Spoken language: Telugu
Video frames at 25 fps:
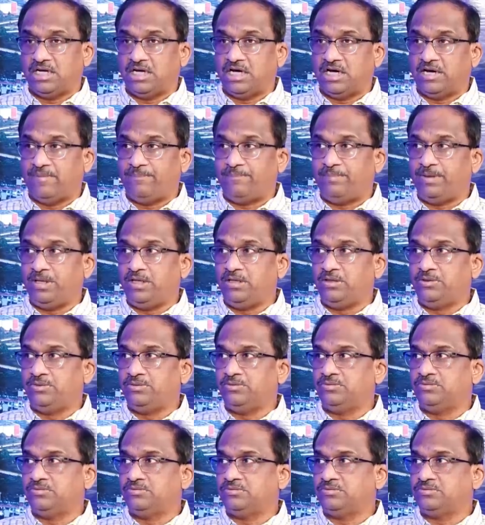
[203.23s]
ఆ
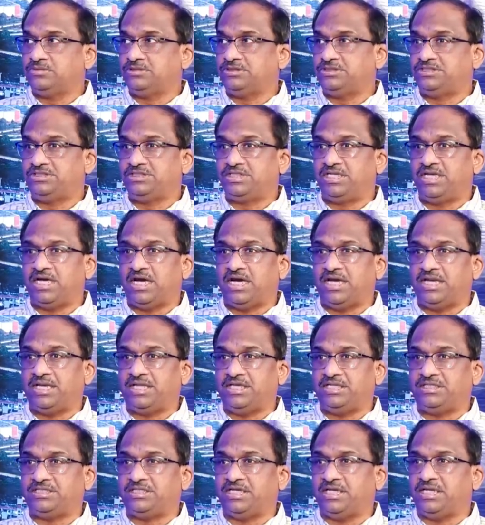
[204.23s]
బిల్లును
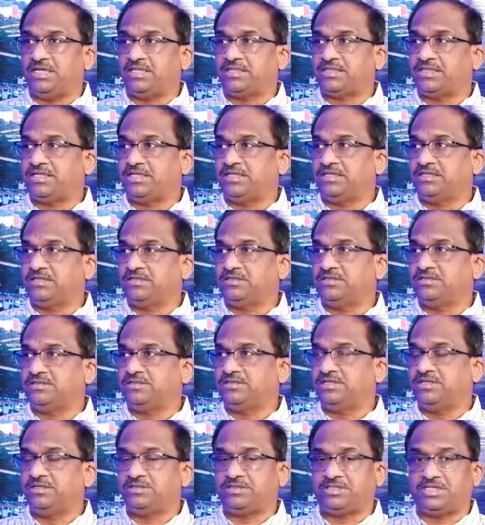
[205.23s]
జ్ఞాని జైల్ సింగ్
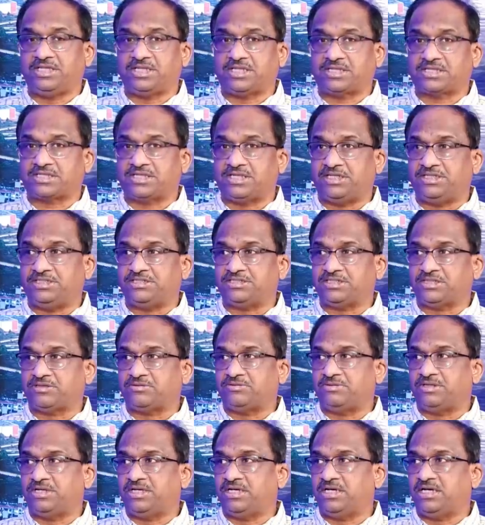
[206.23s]

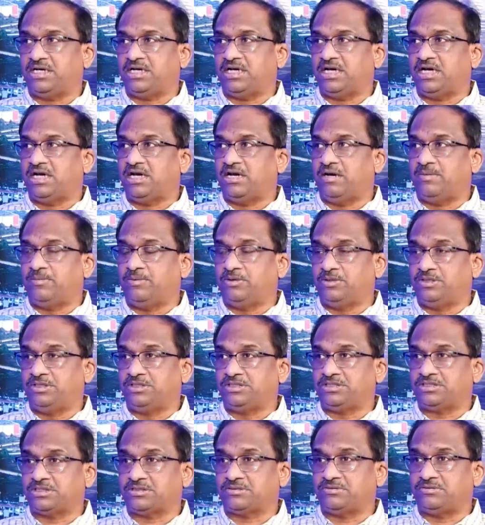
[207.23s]
తిరస్కరించకుండా
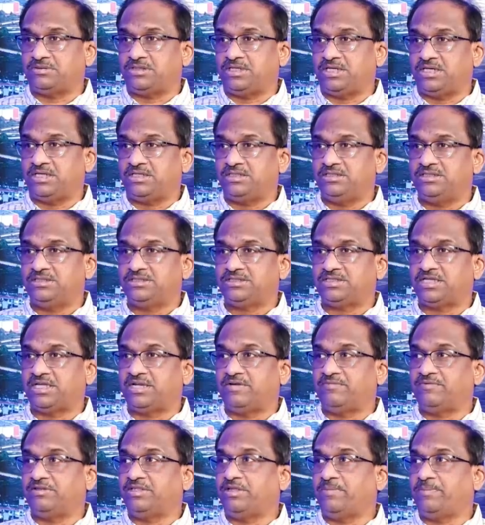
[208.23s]
ఆమోదించకుండా
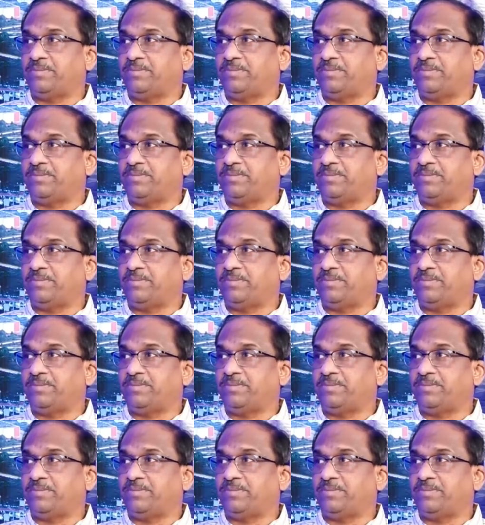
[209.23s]
తన వద్ద